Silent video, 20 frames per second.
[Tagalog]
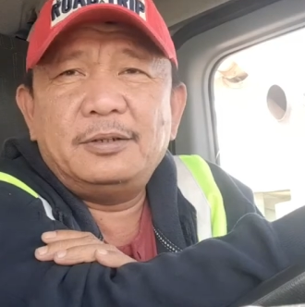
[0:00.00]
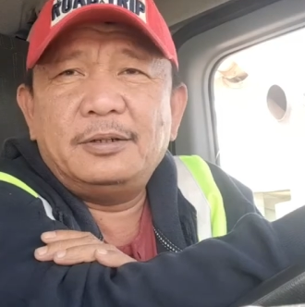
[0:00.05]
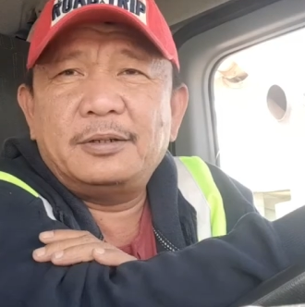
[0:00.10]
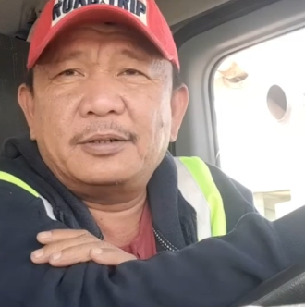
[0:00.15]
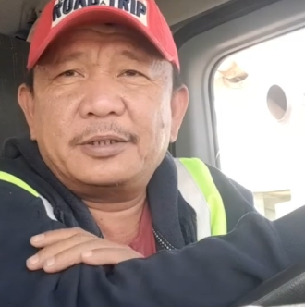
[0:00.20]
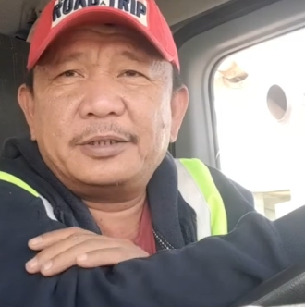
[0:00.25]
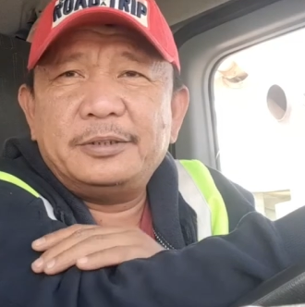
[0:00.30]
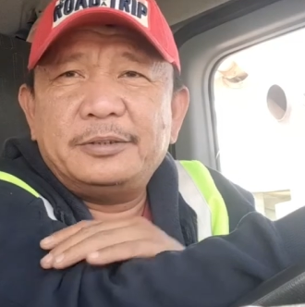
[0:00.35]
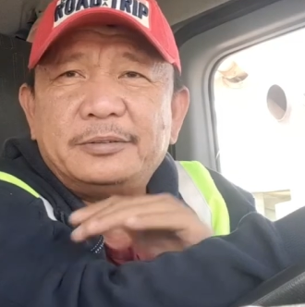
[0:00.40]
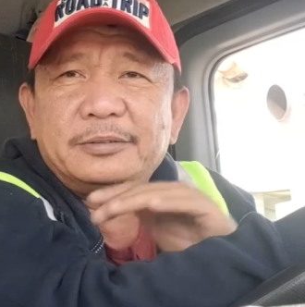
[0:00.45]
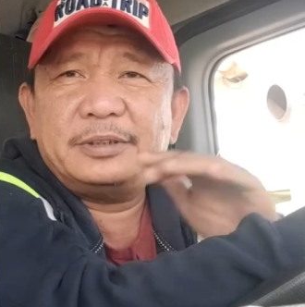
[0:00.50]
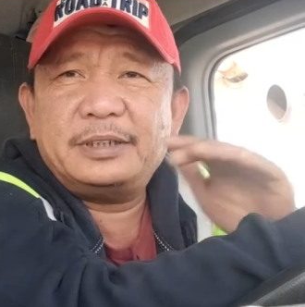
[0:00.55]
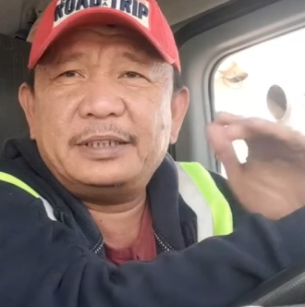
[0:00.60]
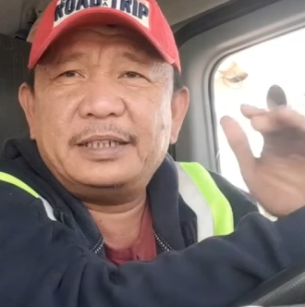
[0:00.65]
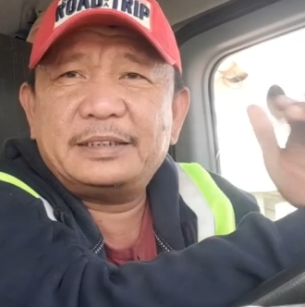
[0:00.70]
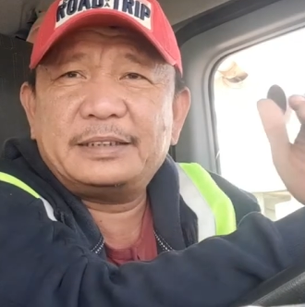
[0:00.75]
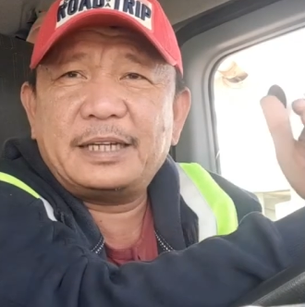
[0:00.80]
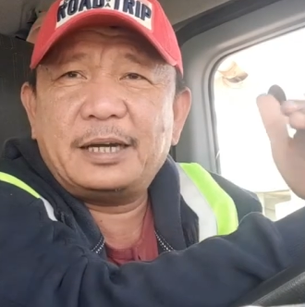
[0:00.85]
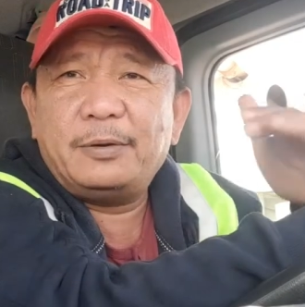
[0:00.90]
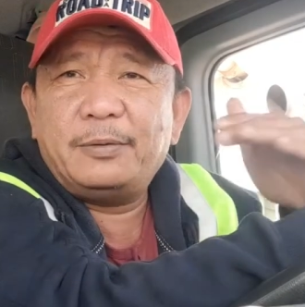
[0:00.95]
or yung
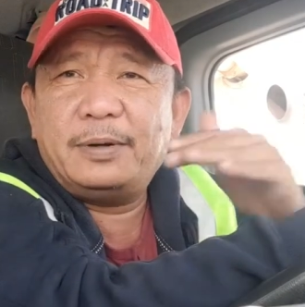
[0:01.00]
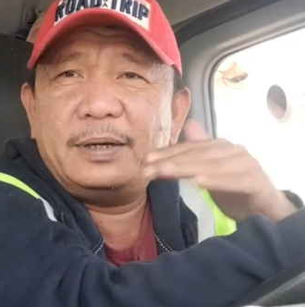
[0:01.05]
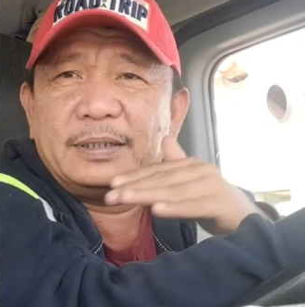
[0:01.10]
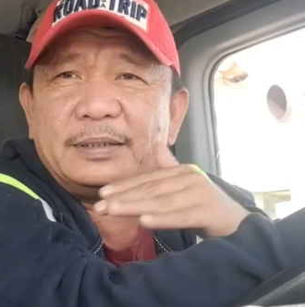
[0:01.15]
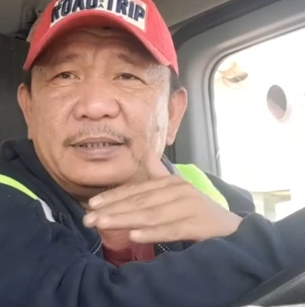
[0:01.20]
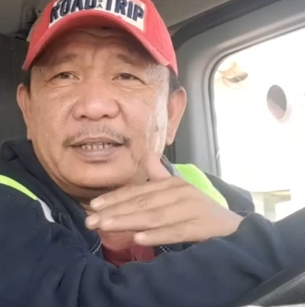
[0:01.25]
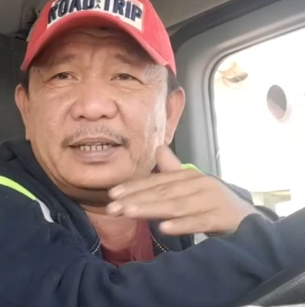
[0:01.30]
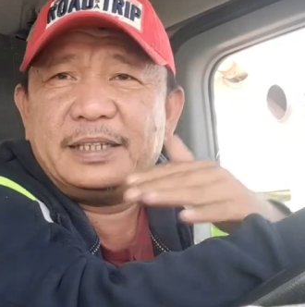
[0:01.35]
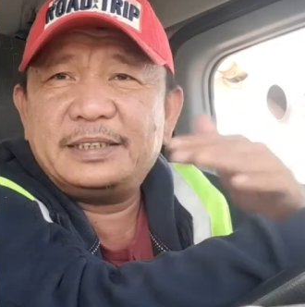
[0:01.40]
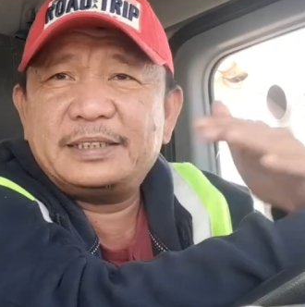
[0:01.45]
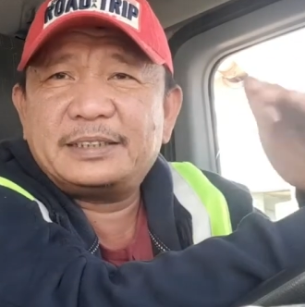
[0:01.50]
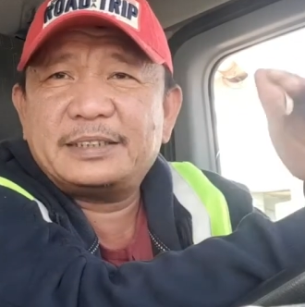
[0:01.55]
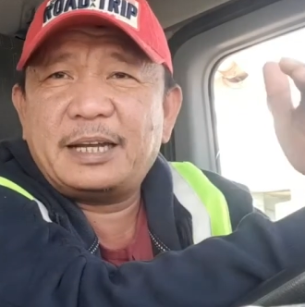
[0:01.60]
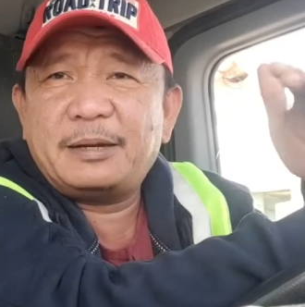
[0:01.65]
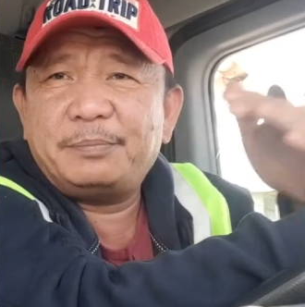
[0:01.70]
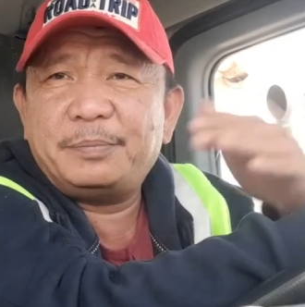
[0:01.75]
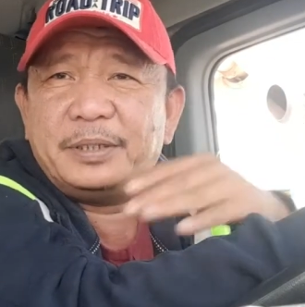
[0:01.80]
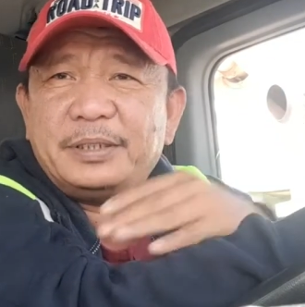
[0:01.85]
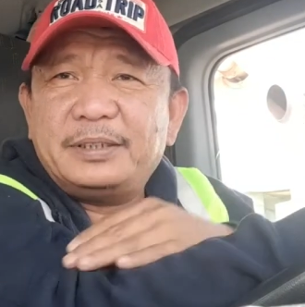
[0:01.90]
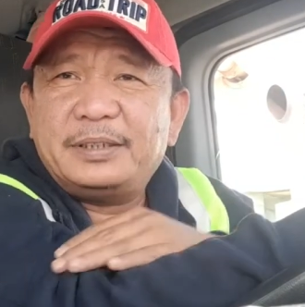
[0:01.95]
tinatawag na
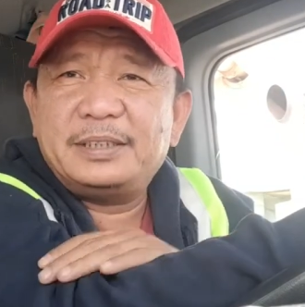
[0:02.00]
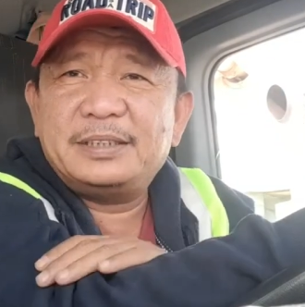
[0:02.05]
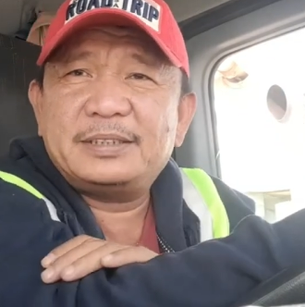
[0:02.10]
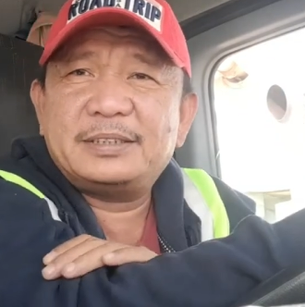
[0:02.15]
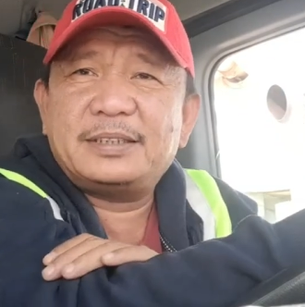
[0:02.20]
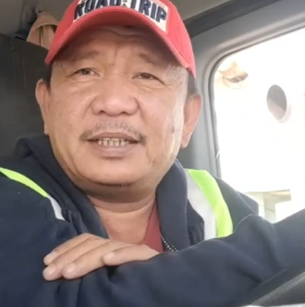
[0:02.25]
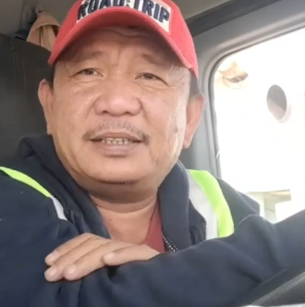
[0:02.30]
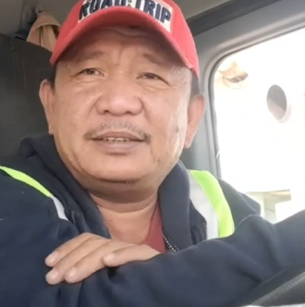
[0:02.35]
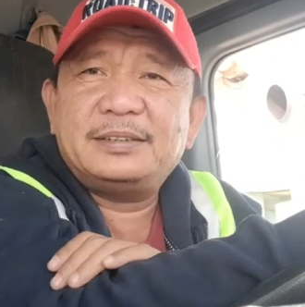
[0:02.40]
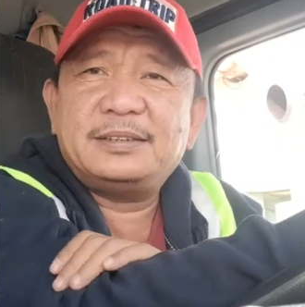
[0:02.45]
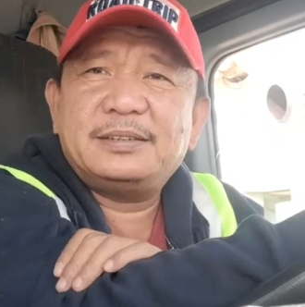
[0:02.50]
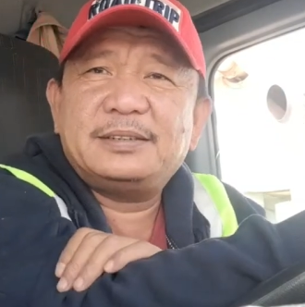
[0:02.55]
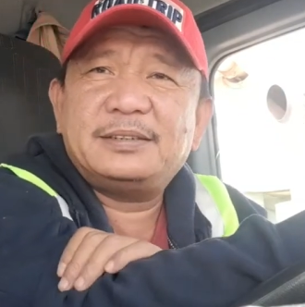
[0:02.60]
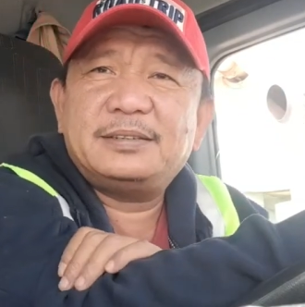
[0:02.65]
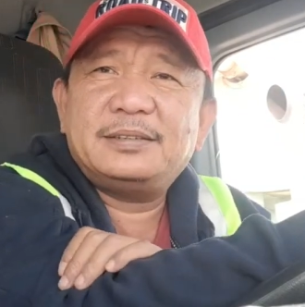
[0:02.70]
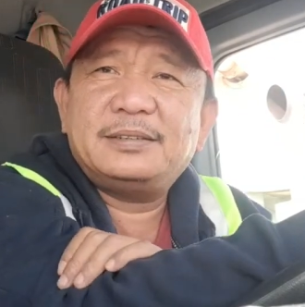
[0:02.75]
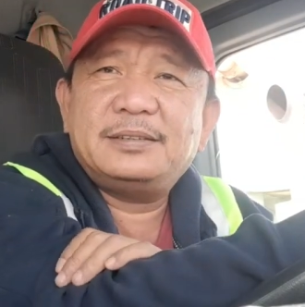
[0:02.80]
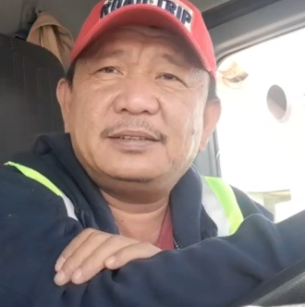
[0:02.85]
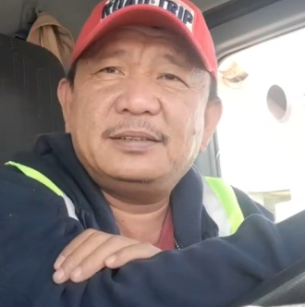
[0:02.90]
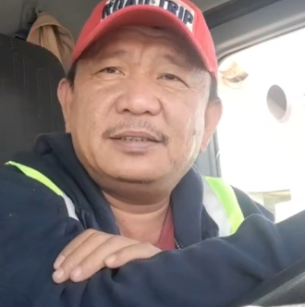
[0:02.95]
stopping distance.
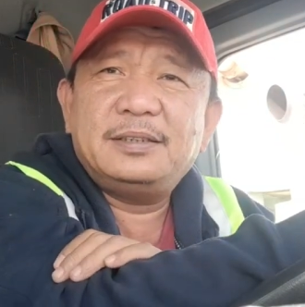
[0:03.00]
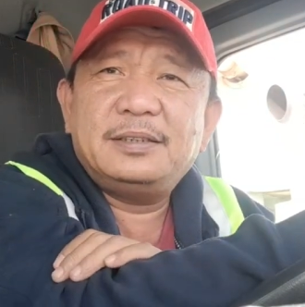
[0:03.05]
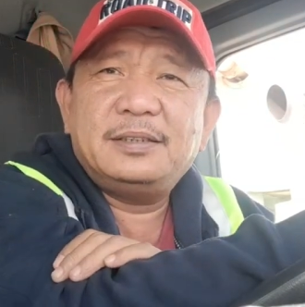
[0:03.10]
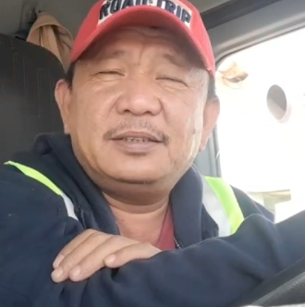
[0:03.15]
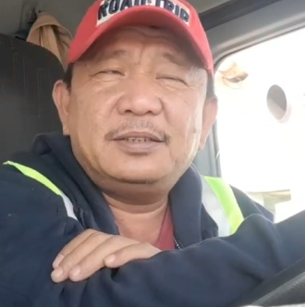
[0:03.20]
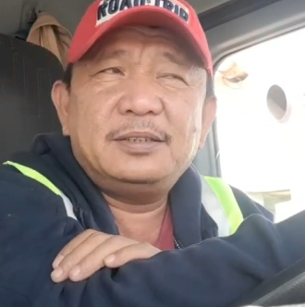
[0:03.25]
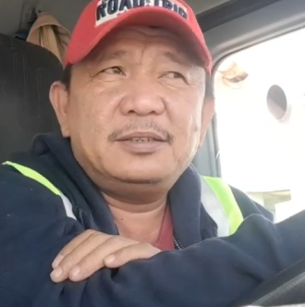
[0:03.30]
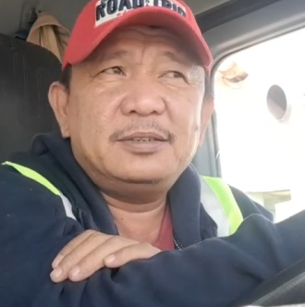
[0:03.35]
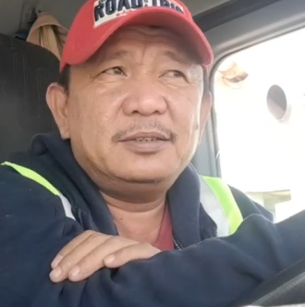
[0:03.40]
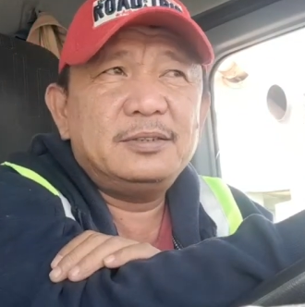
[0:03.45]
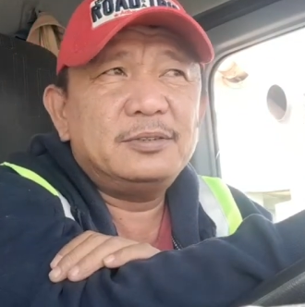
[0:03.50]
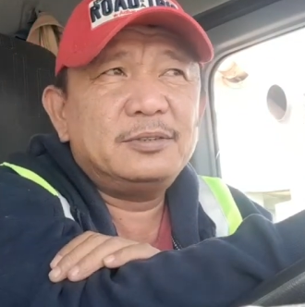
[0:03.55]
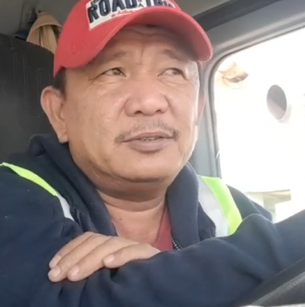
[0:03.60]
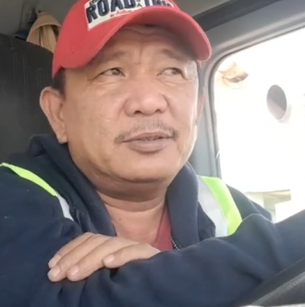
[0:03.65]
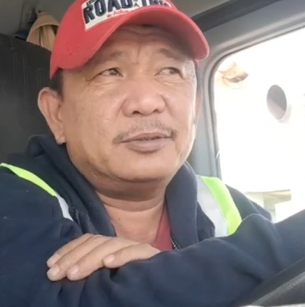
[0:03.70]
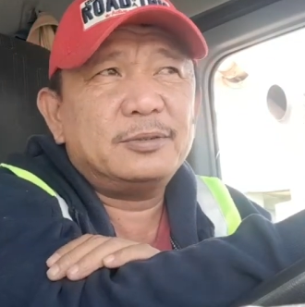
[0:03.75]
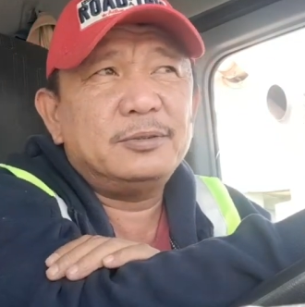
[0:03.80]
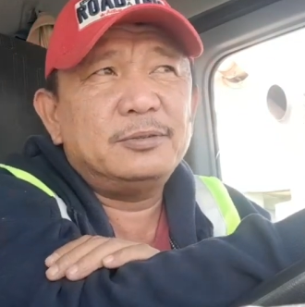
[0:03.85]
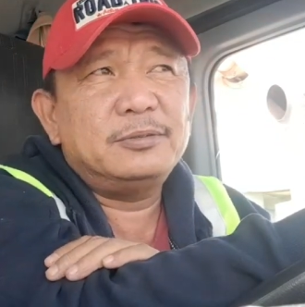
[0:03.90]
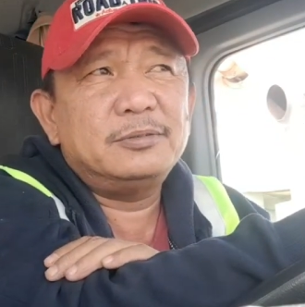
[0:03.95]

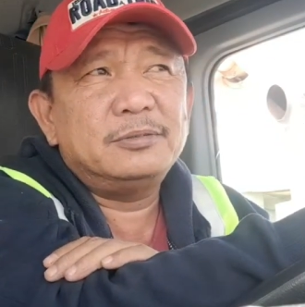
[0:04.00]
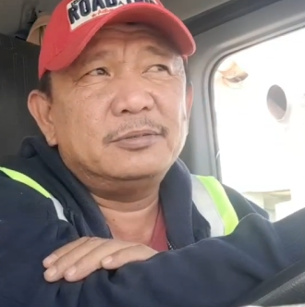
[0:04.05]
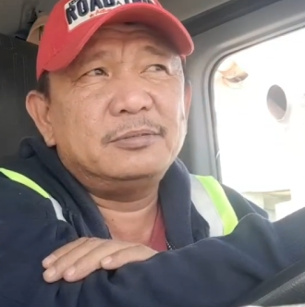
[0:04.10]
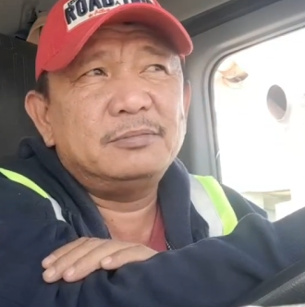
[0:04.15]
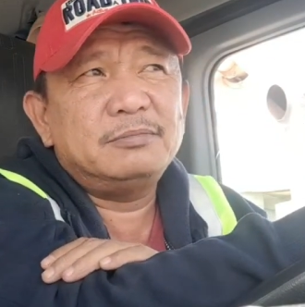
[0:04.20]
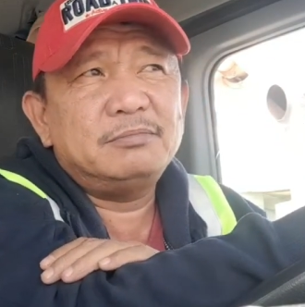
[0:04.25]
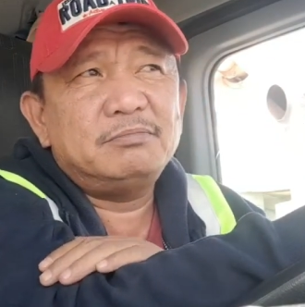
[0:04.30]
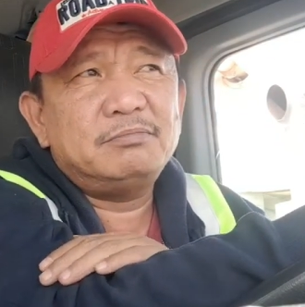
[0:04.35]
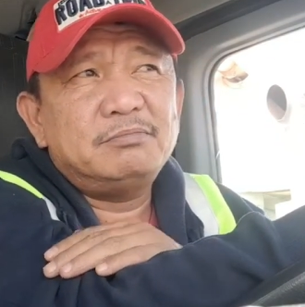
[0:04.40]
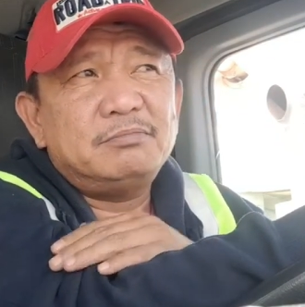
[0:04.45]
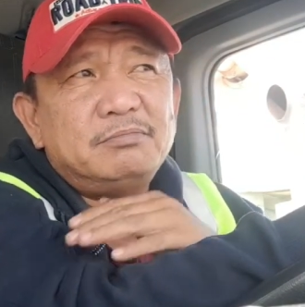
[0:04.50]
So kung